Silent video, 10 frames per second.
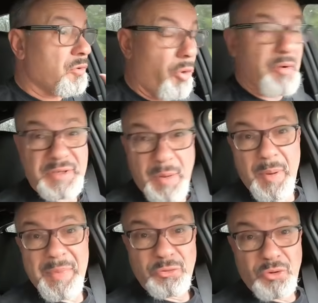com
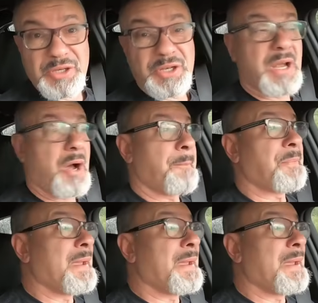escapamento original